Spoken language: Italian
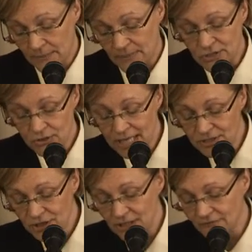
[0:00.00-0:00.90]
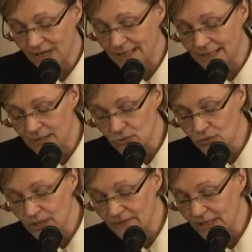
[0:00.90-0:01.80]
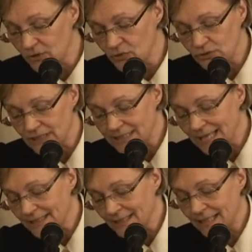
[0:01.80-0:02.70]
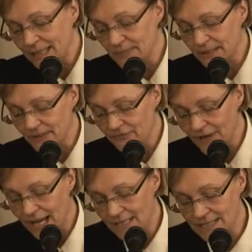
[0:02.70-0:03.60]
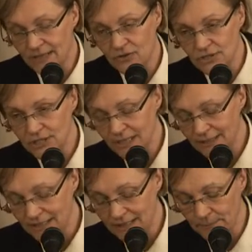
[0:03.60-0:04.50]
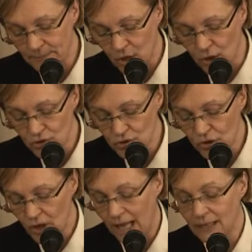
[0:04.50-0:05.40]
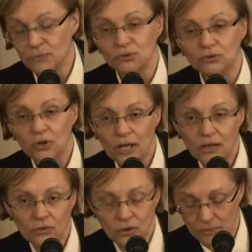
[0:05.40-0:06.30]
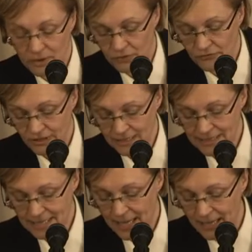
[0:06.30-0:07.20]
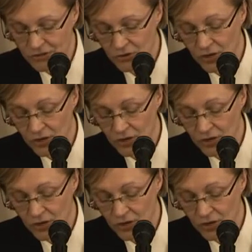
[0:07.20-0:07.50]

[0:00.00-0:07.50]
Personaggi di varia natura vengono utilizzati nella prima fase cosiddetta di approccio al mondo economico-finanziario.